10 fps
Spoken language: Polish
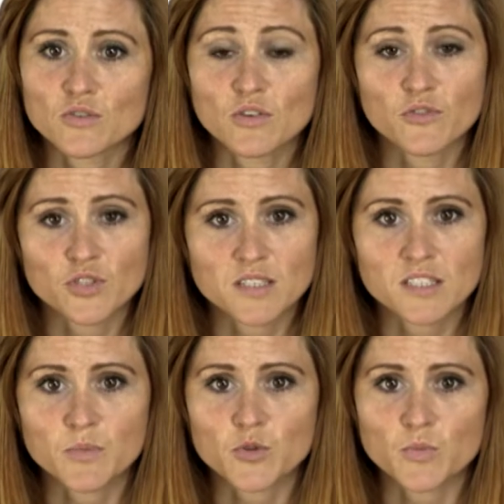
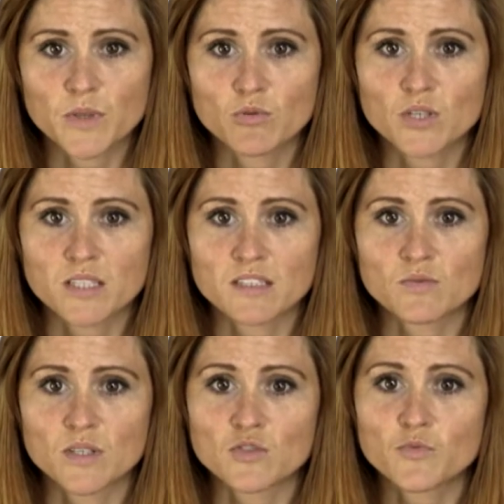nowoczesny sposób nauczania
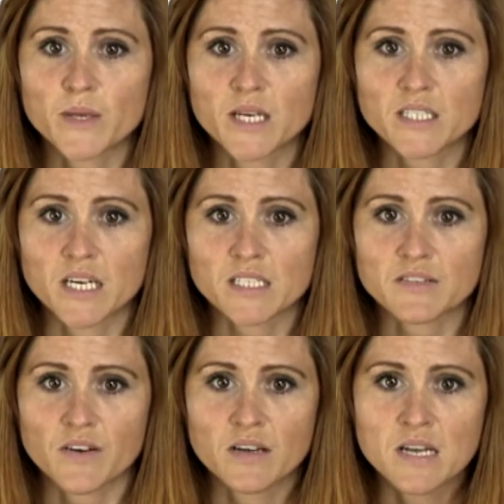studentów
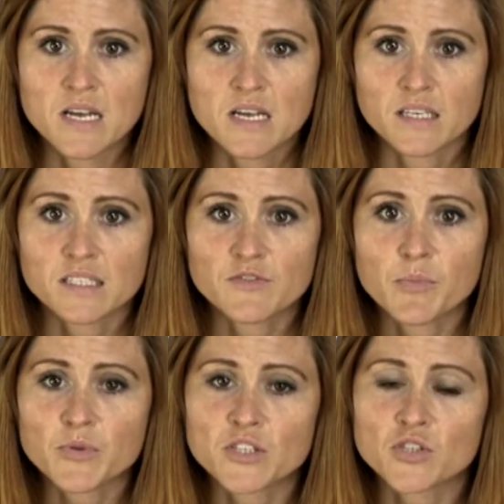pielęgniarstwa. Jest
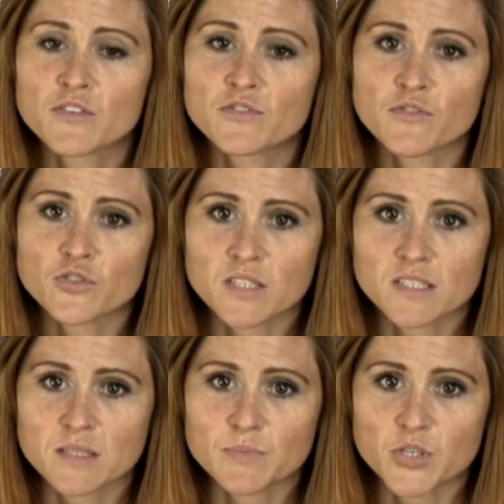wyposażone w
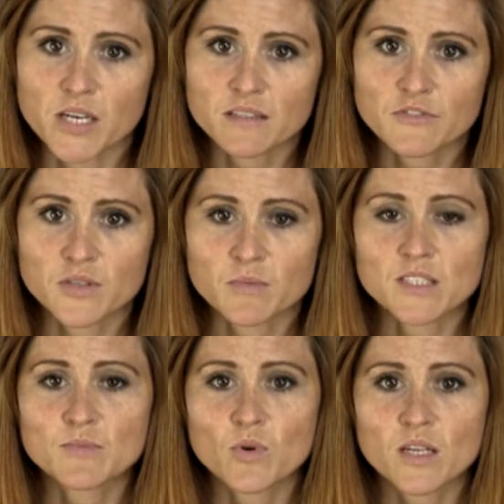nowoczesny sprzęt, w tym
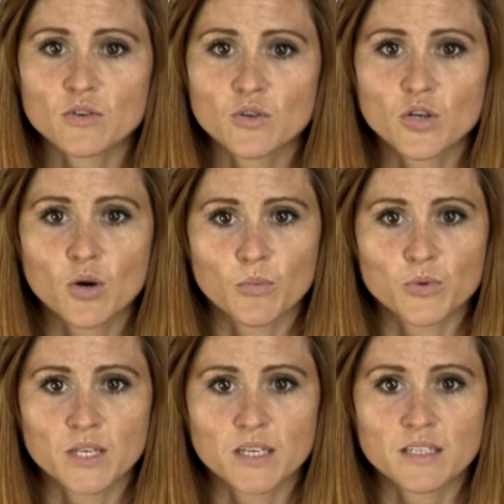symulatory,
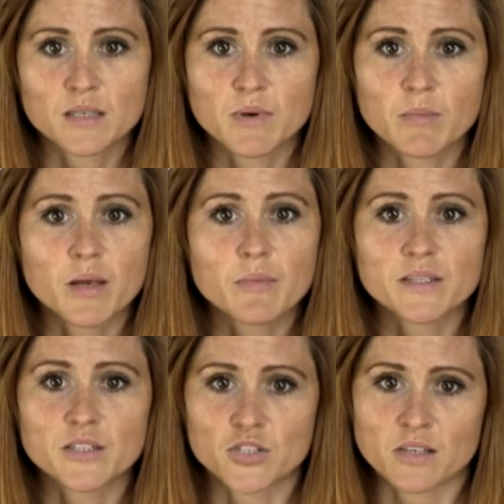komputery i meble
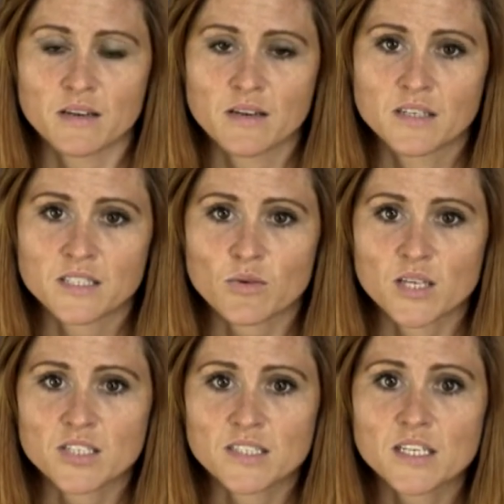medyczne.
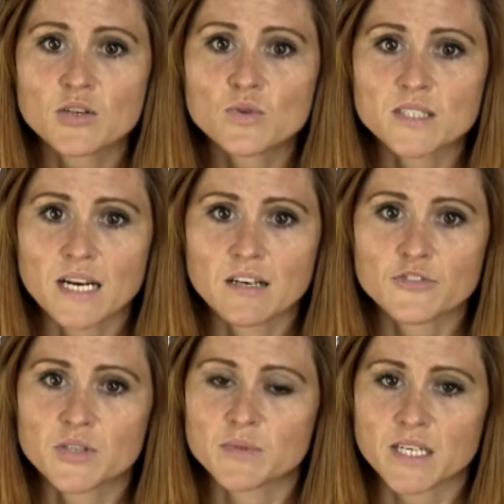Składa się z kilku sal,
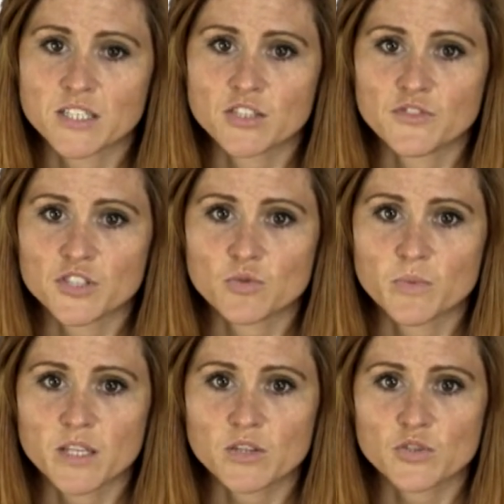w tym sali ćwiczeń
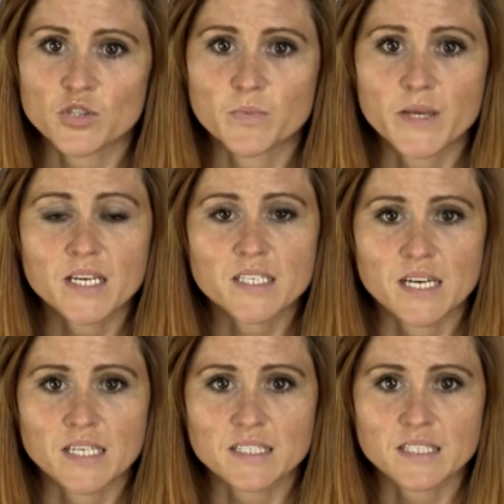umiejętności
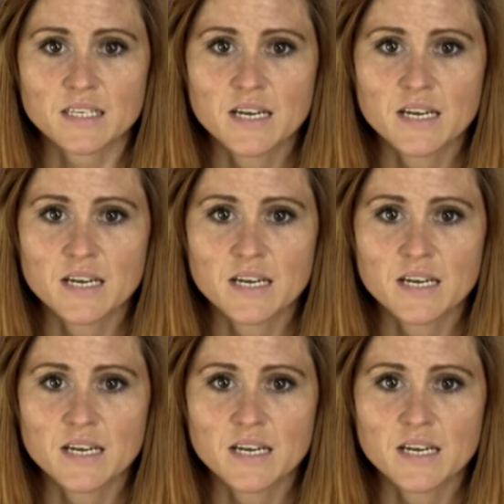pielęgniarskich